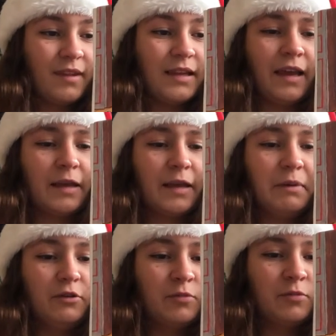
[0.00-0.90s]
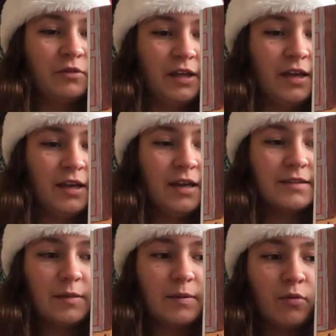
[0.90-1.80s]
Il n'arrête pas de demander ⁇
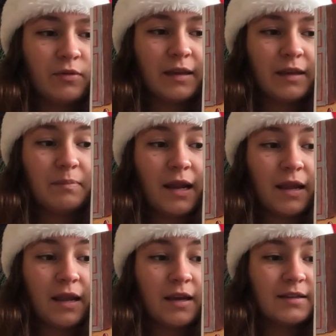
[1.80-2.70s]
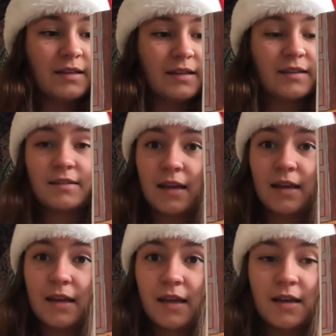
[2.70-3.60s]
C'est bon, ça te plaît C'est assez
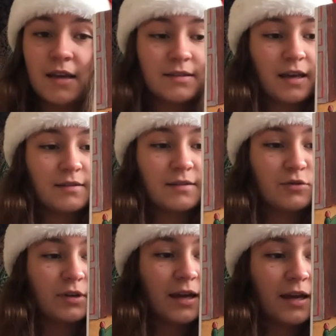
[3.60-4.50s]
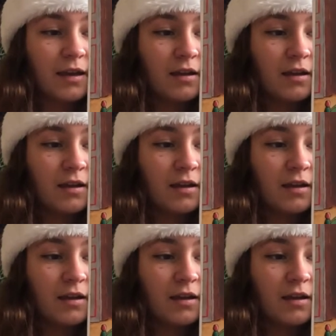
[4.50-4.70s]
salé C'est assez sucré ?⁇